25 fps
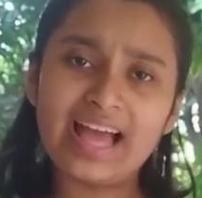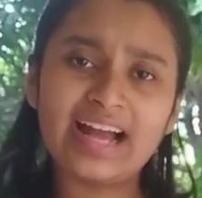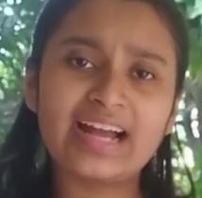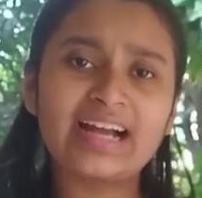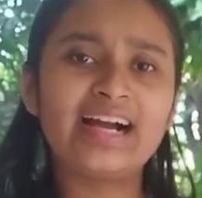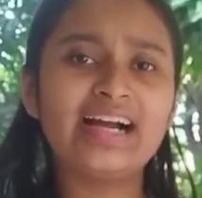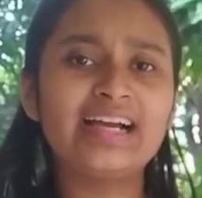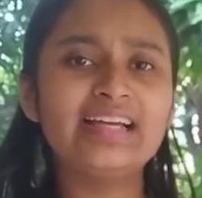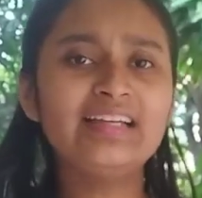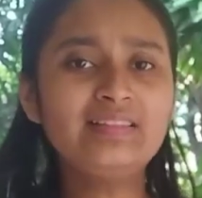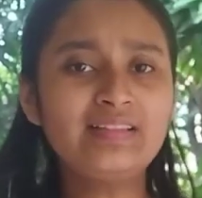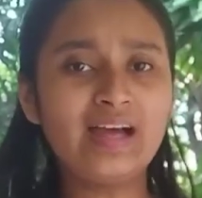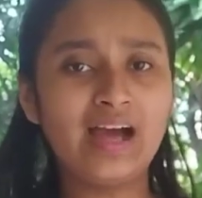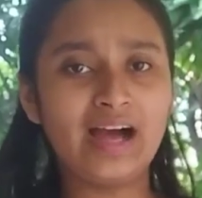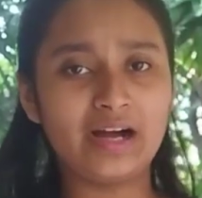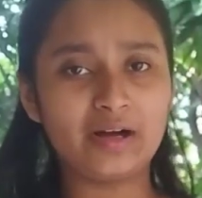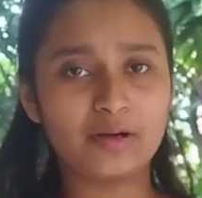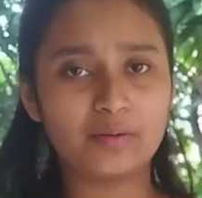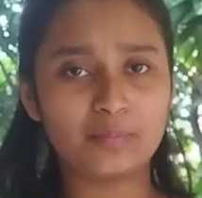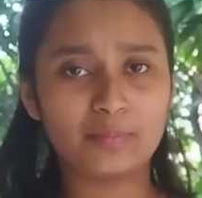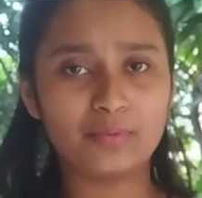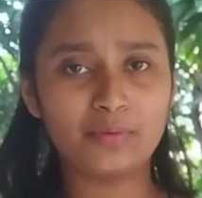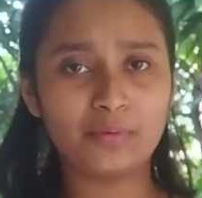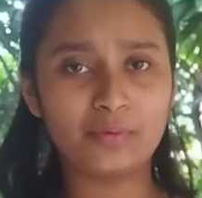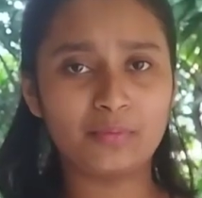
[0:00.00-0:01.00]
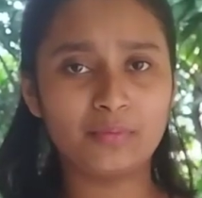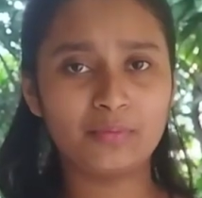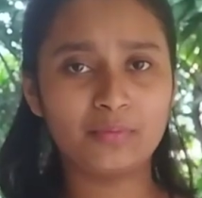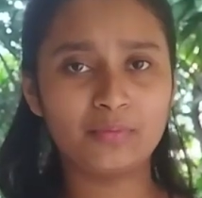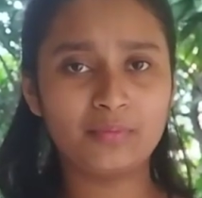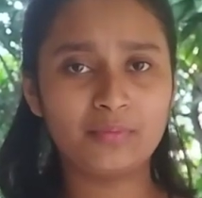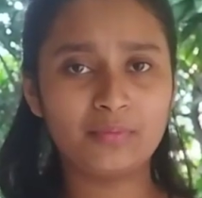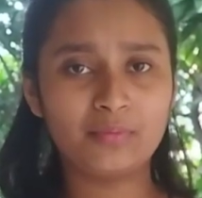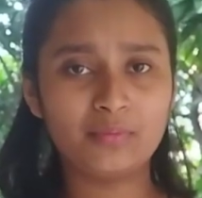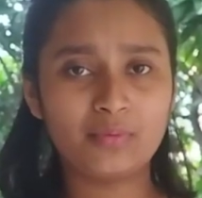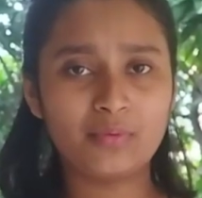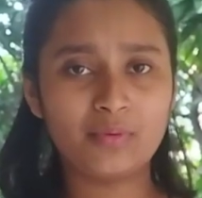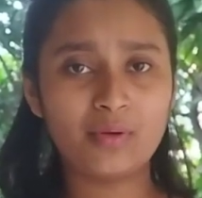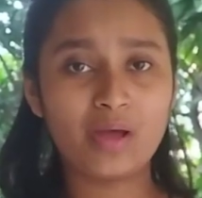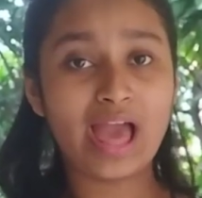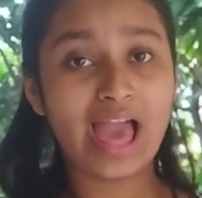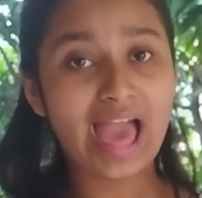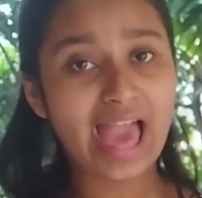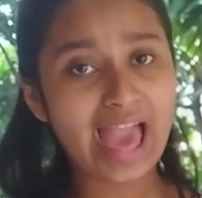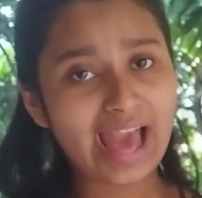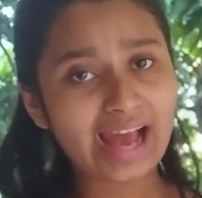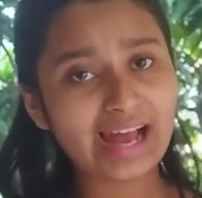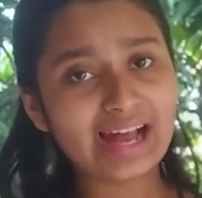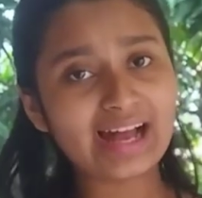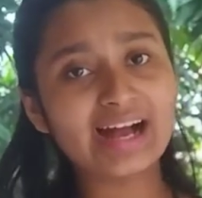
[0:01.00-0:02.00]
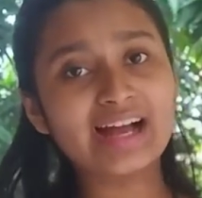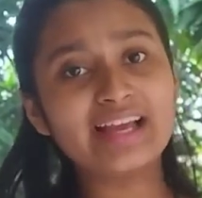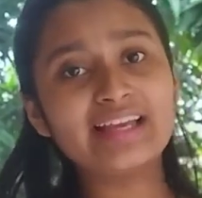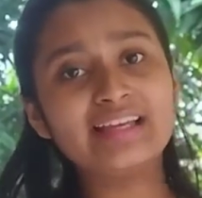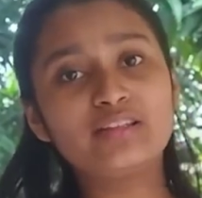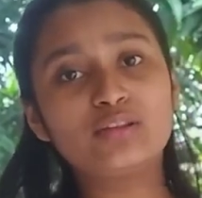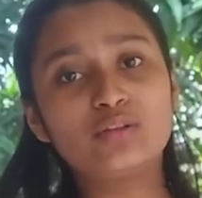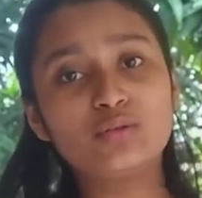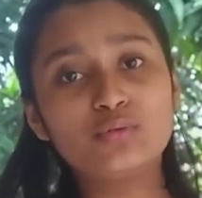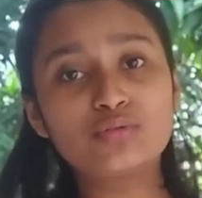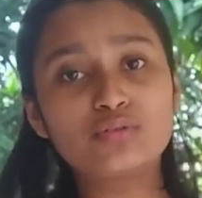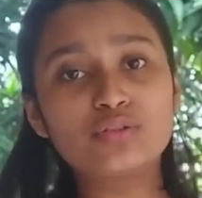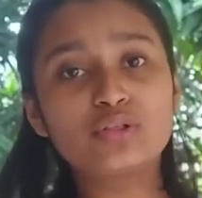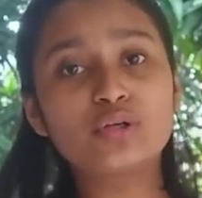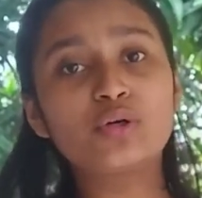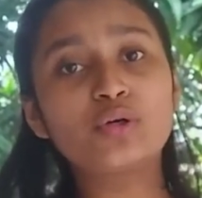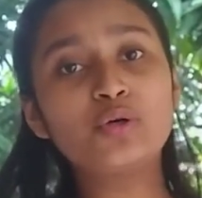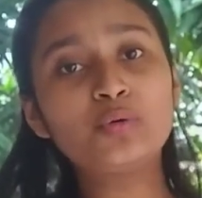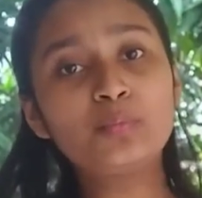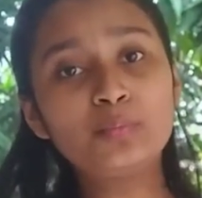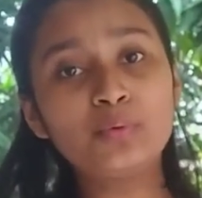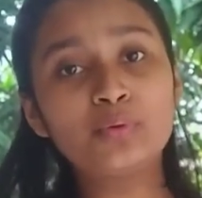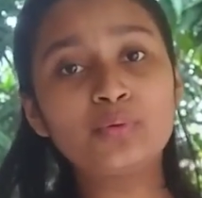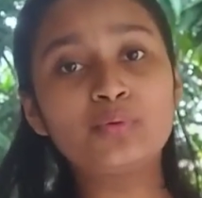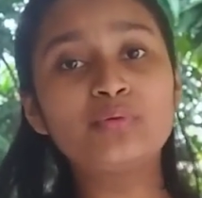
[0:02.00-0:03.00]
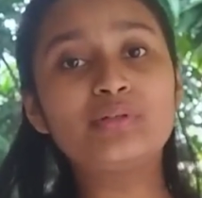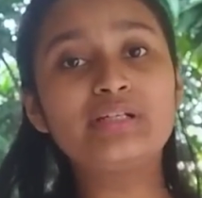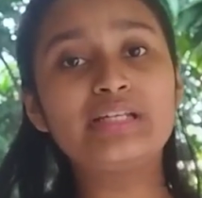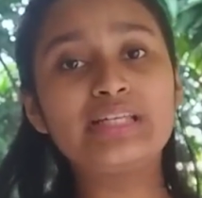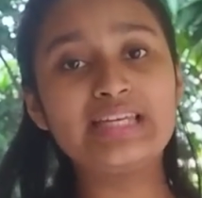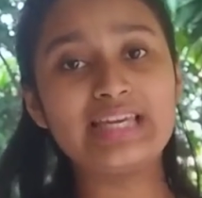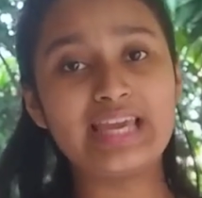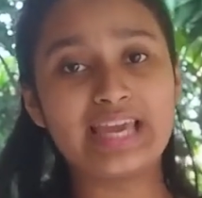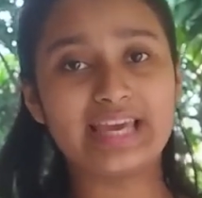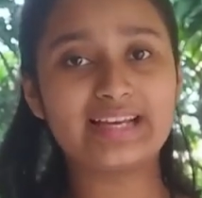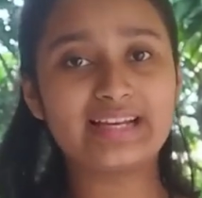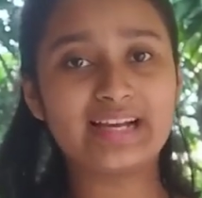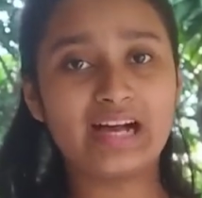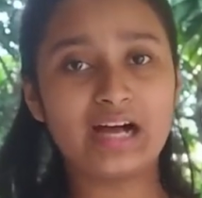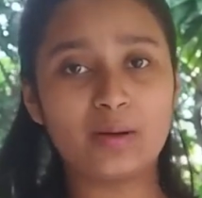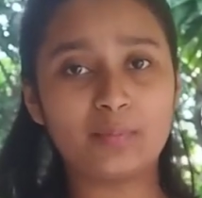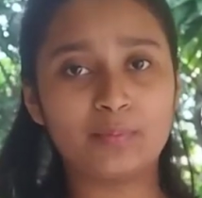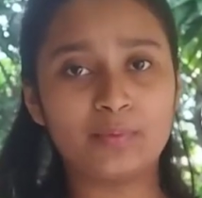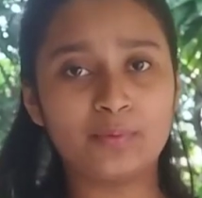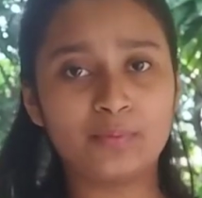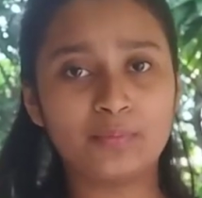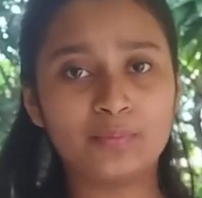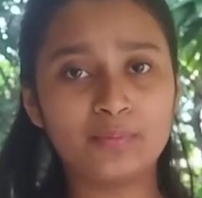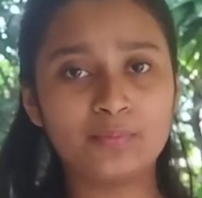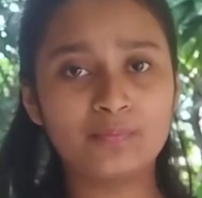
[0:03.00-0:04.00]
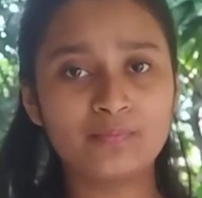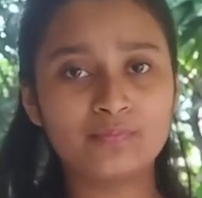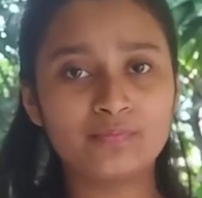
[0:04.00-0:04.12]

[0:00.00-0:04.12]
একাই থাকবো একাই দুটো ফুটিয়ে খাবো